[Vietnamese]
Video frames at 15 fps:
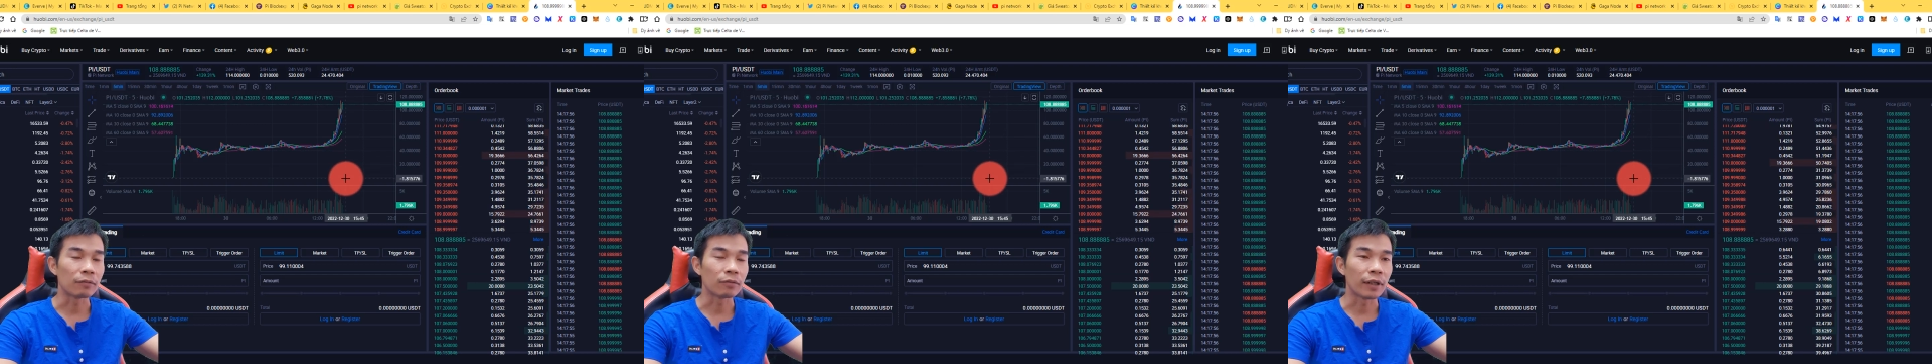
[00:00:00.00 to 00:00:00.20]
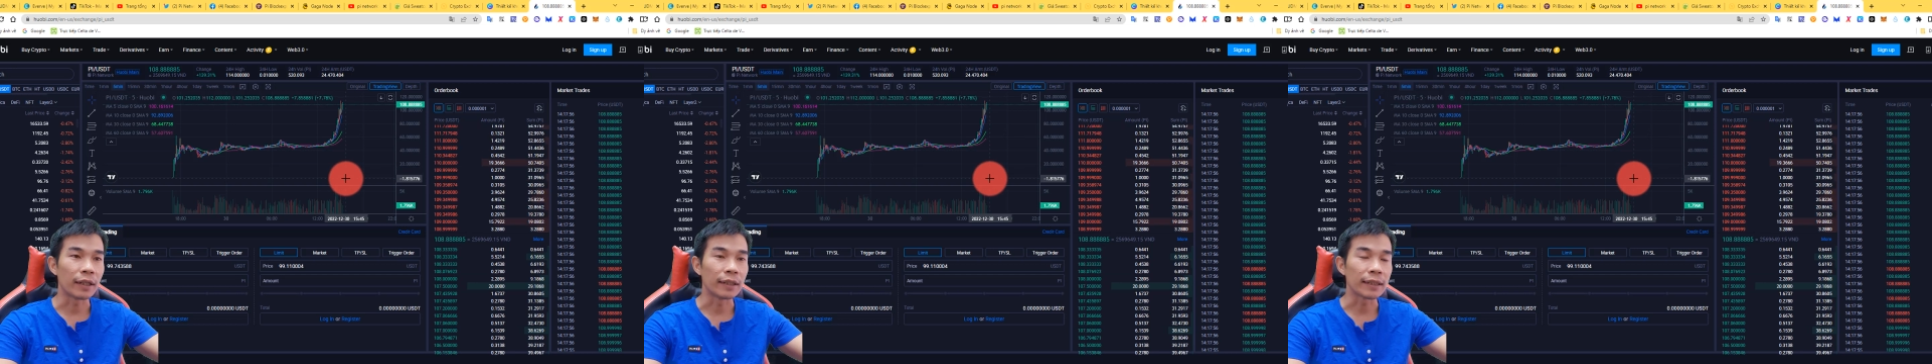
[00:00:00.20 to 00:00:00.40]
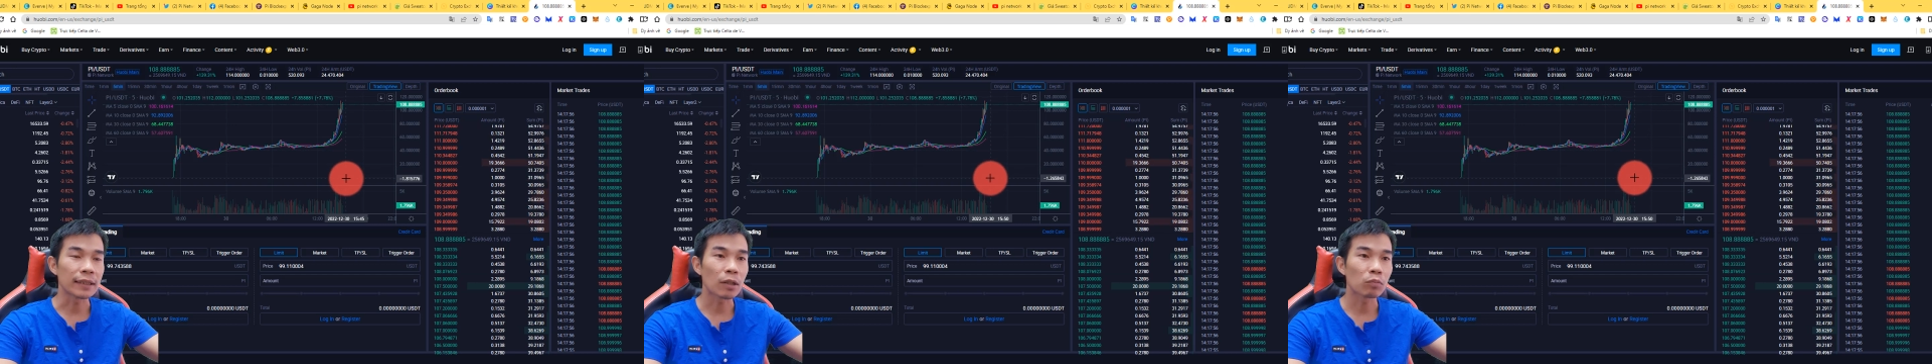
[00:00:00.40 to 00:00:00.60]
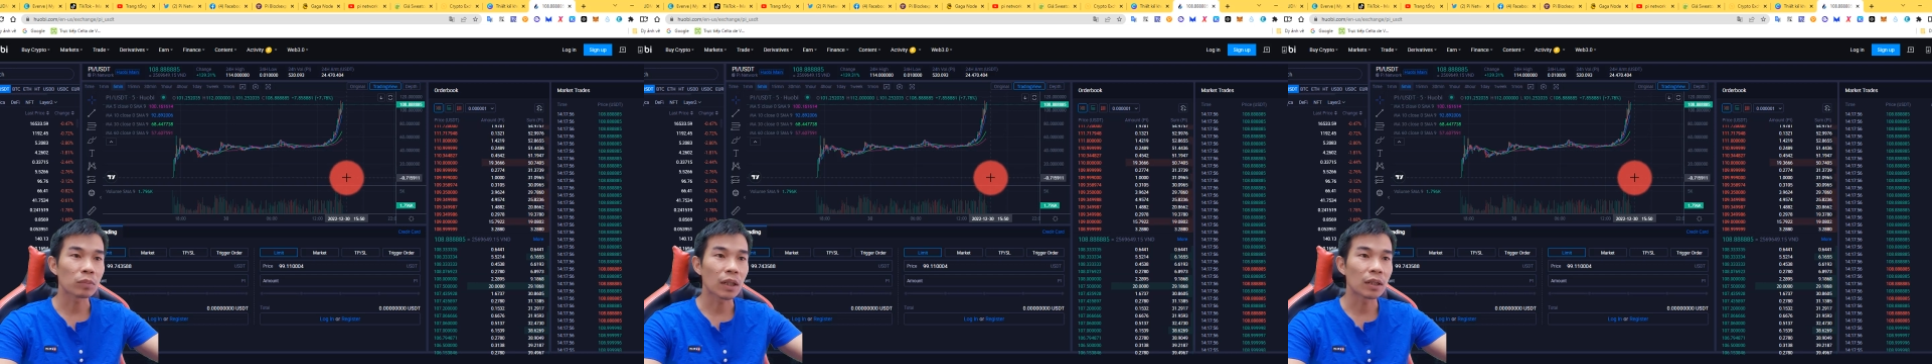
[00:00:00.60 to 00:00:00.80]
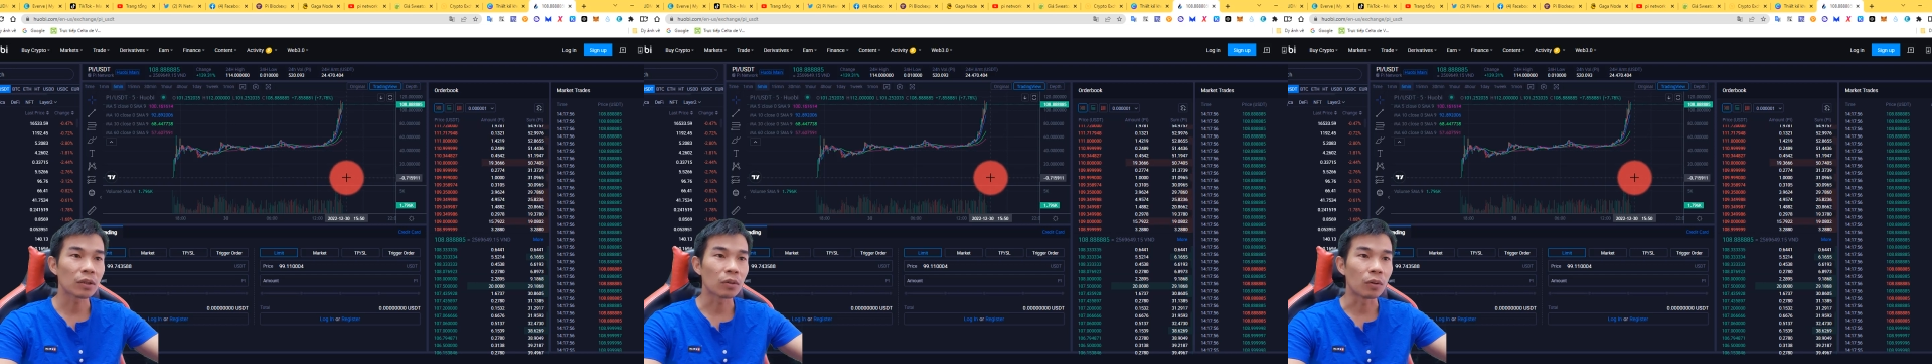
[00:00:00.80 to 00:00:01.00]
về những cái thông
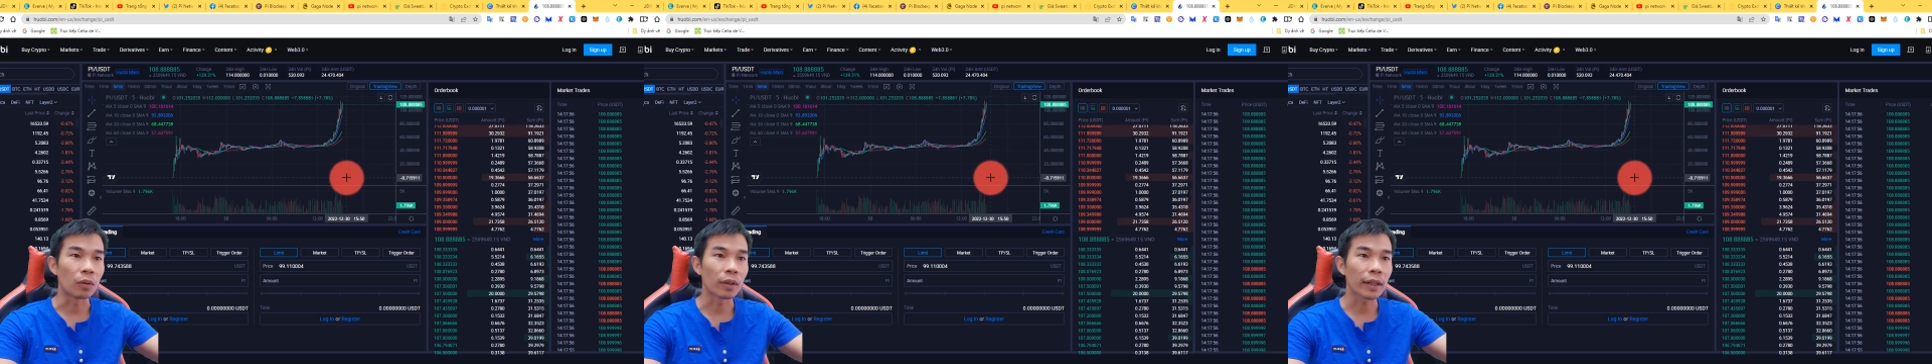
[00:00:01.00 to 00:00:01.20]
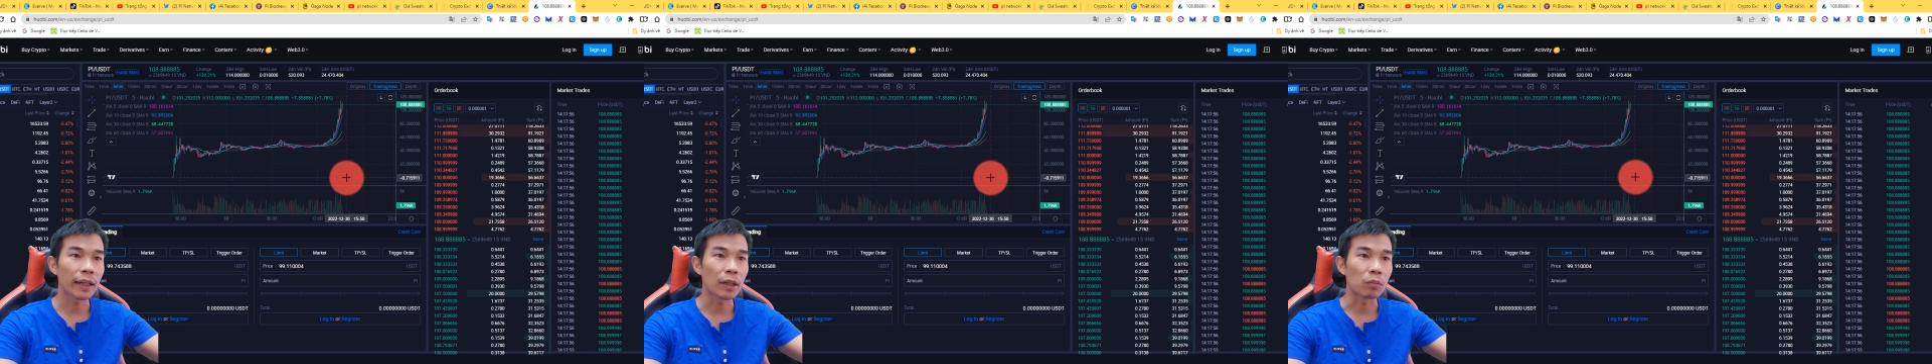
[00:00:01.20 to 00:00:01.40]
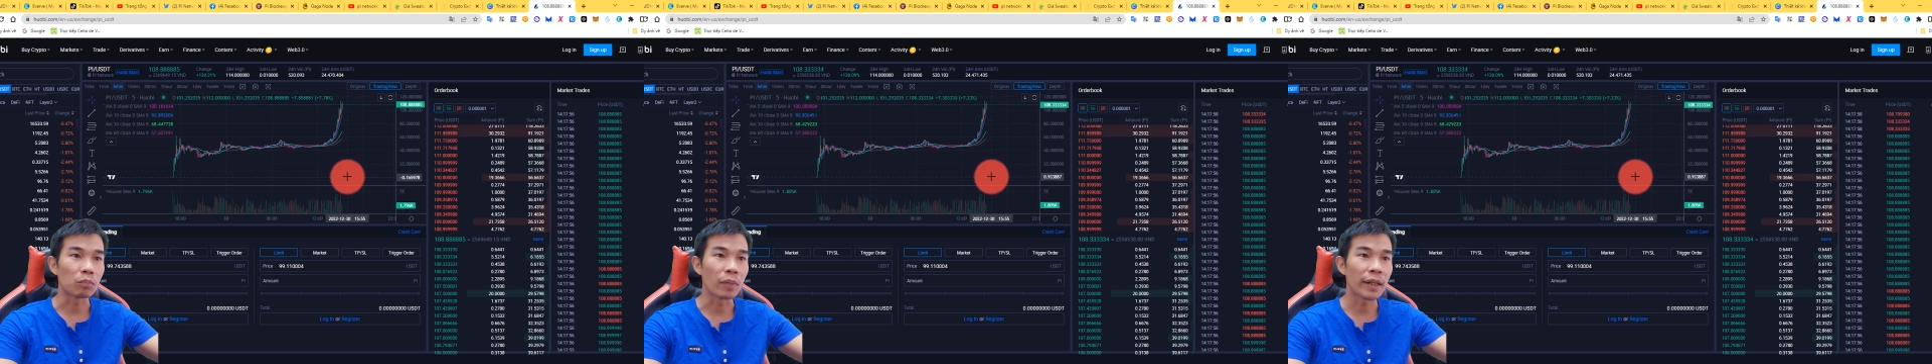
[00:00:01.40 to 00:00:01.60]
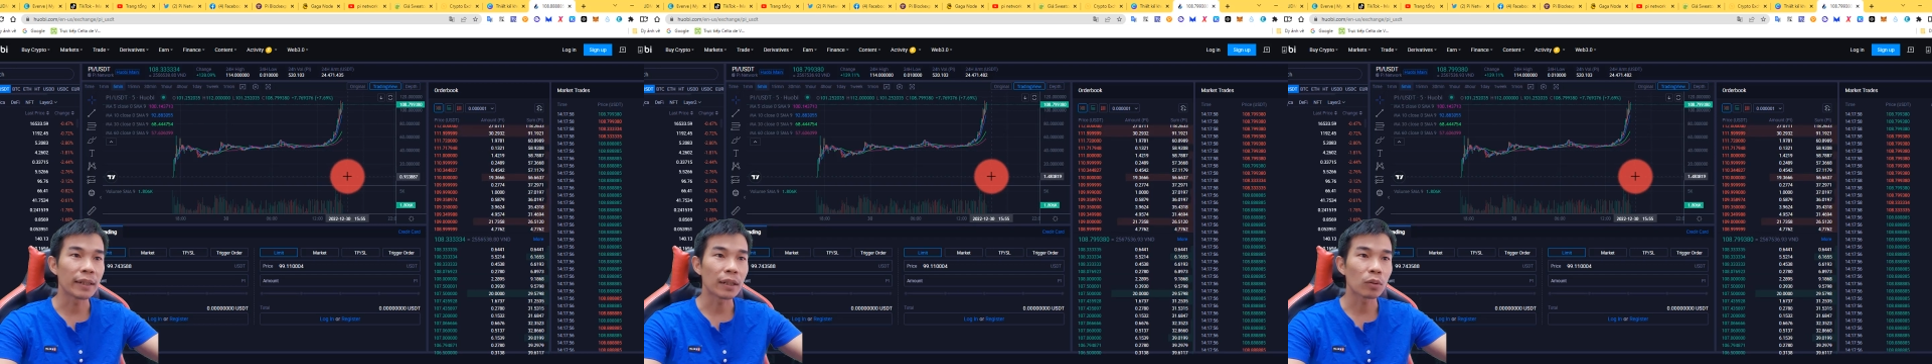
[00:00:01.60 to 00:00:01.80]
tin của cái đồng Pi